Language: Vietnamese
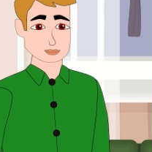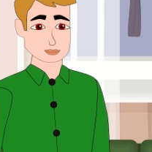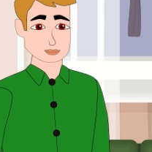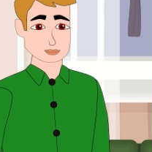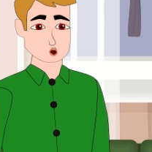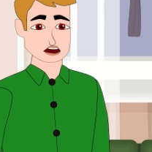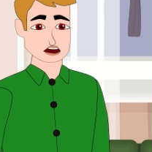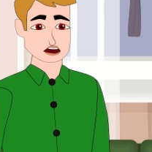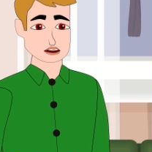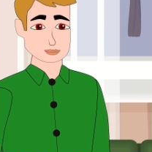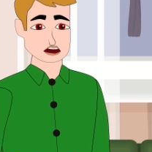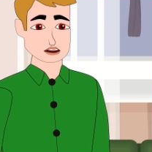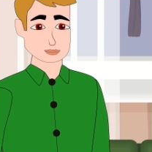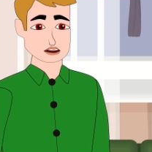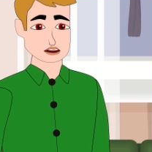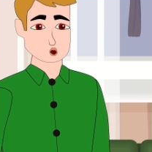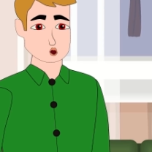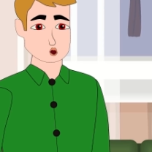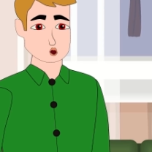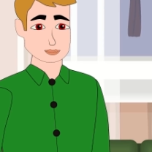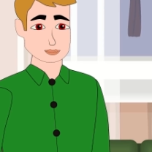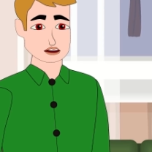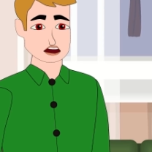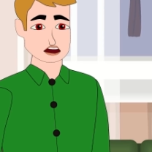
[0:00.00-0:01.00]
Rùa tại các
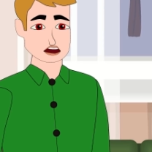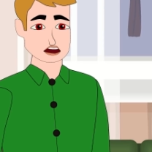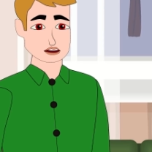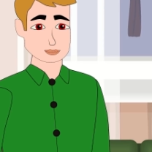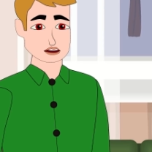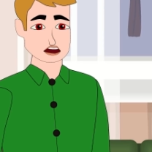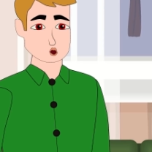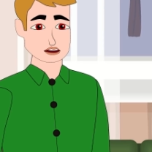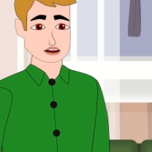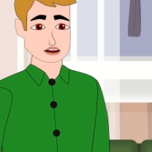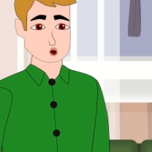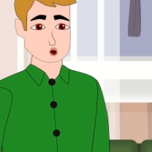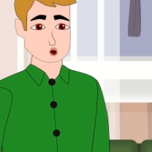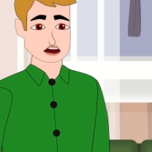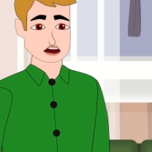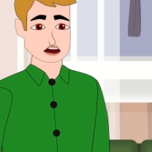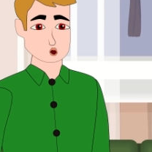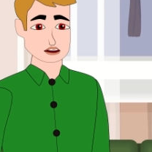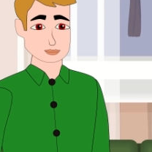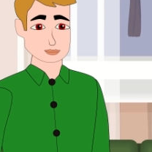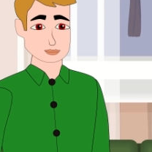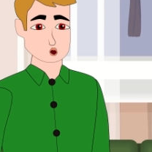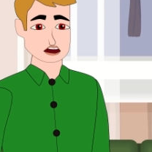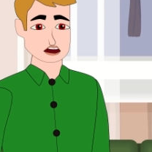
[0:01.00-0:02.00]
bà khôi đang
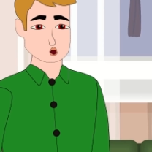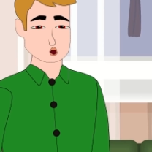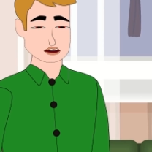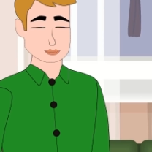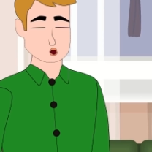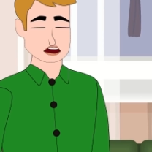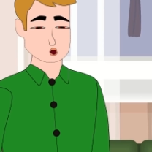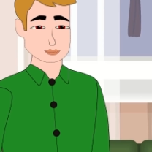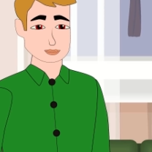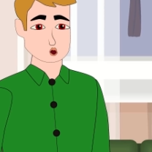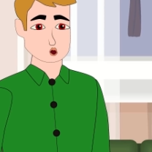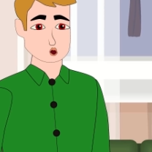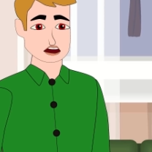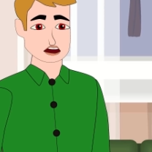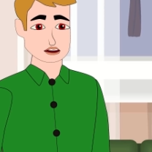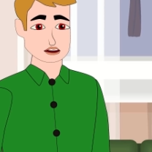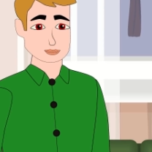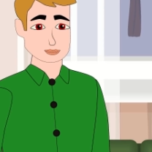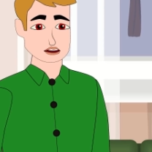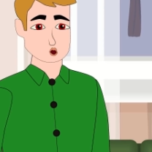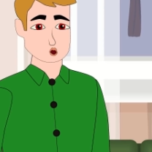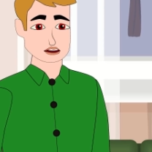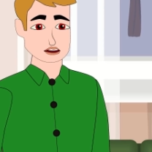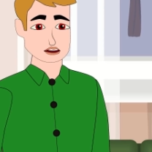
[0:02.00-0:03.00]
hơi Bán chỉ anh,
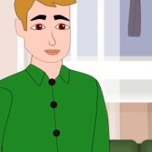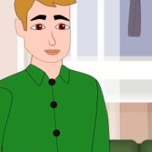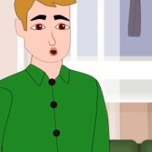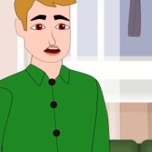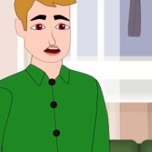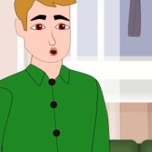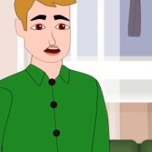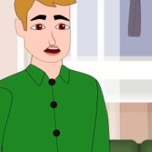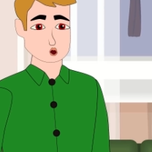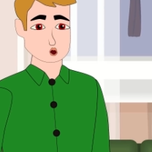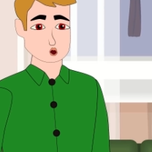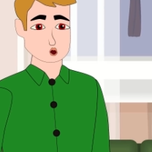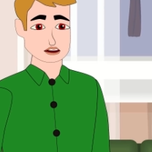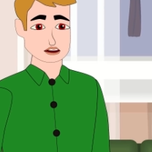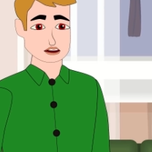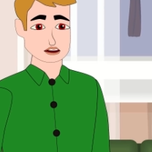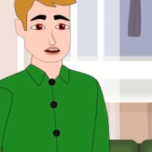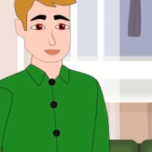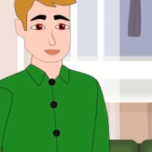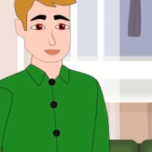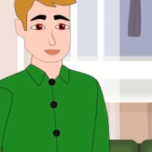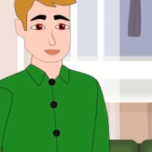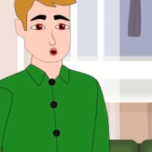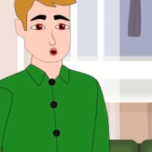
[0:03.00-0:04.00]
mình sở lãnh
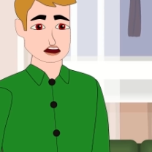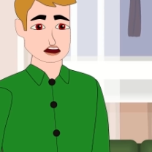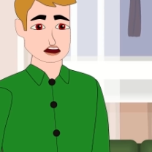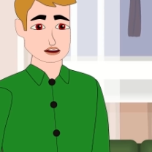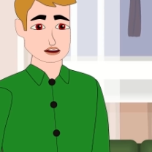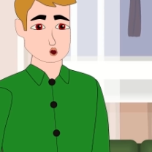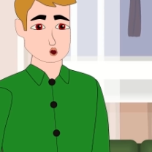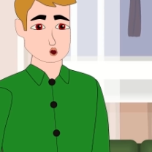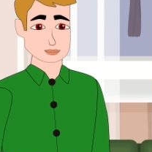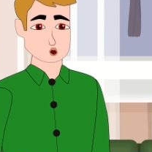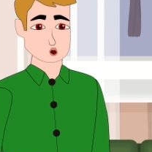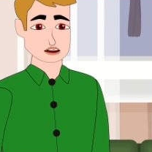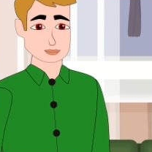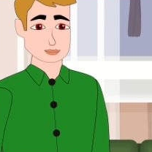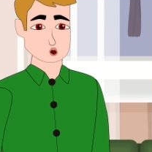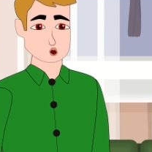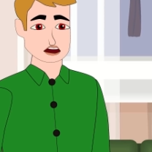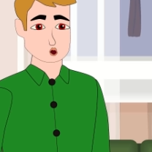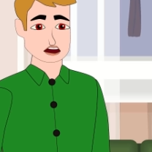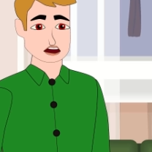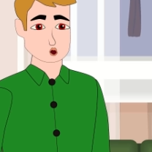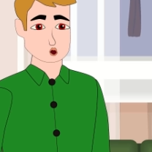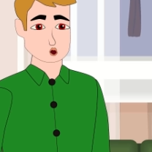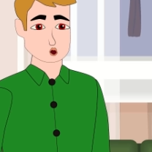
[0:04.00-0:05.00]
Hơi bỏ anh sở
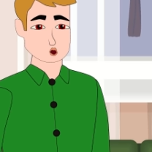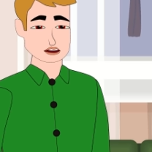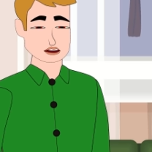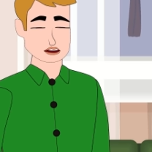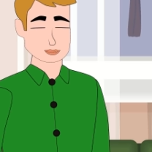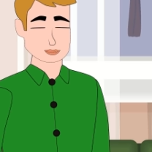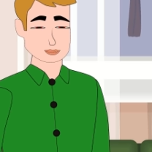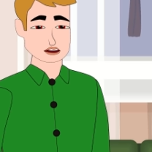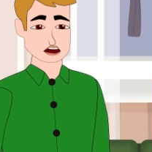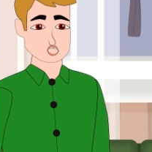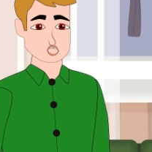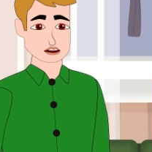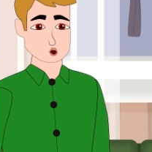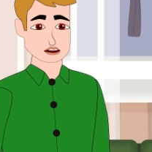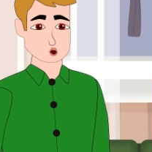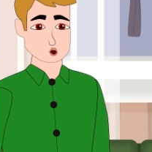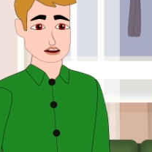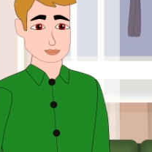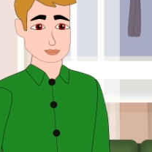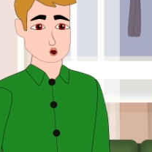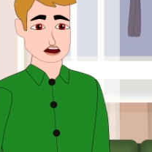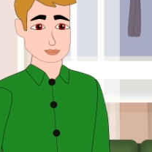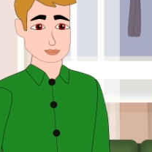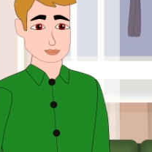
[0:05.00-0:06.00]
lãnh Dương cho
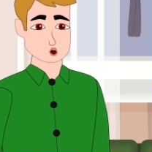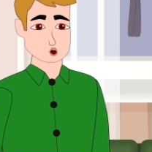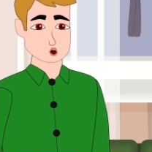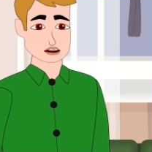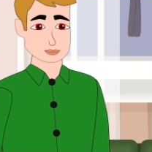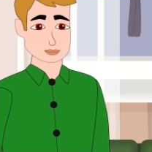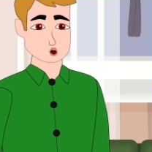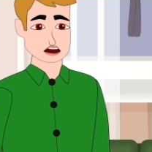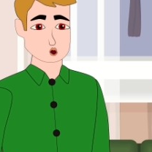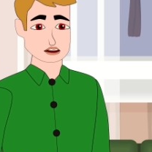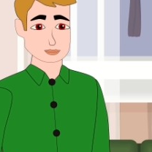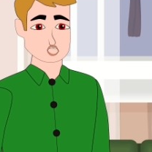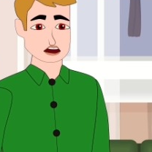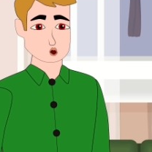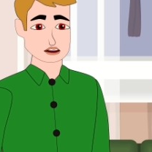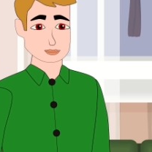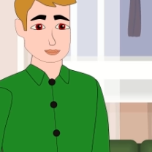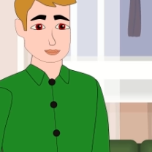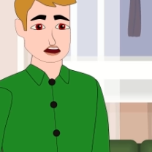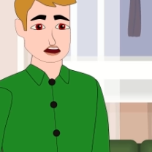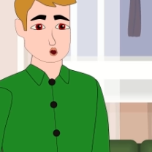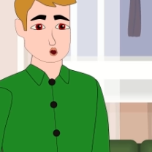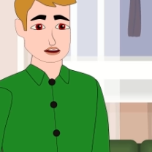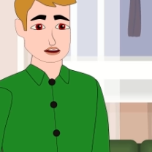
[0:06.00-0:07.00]
bác chỉ càng bé đông
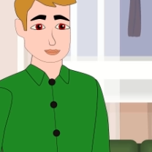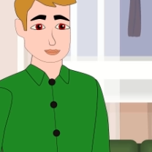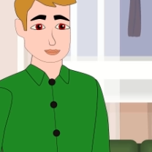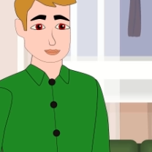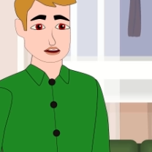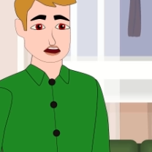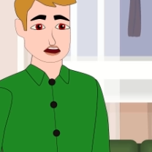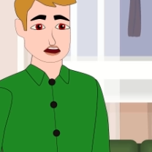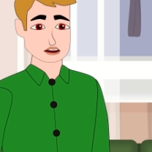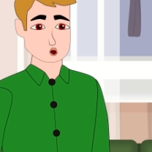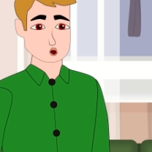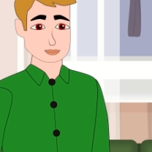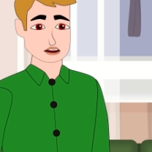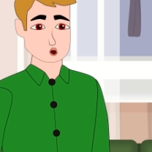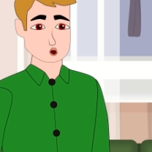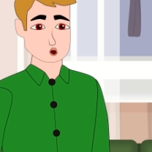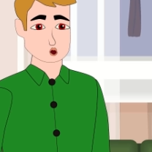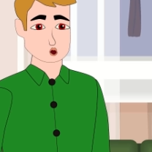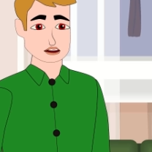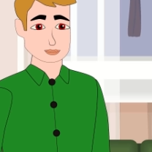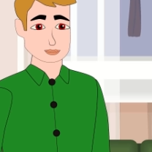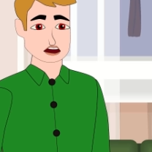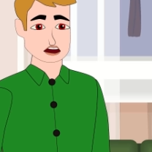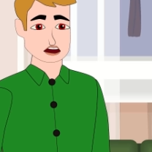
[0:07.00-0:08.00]
slap Chia mình
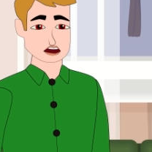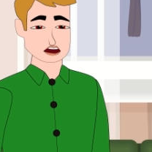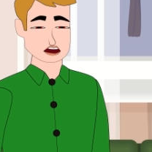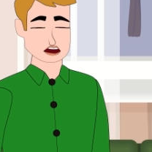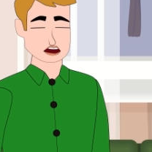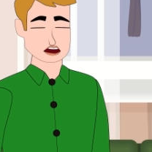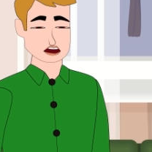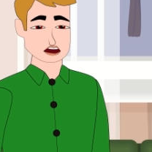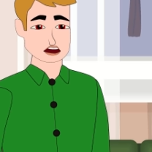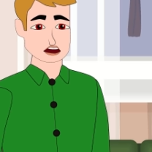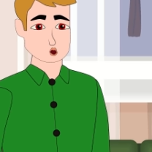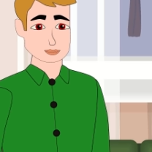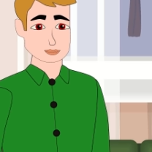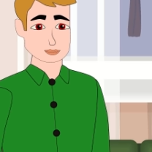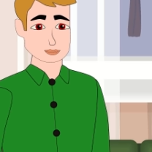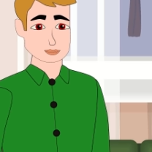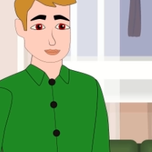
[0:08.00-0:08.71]
khán tê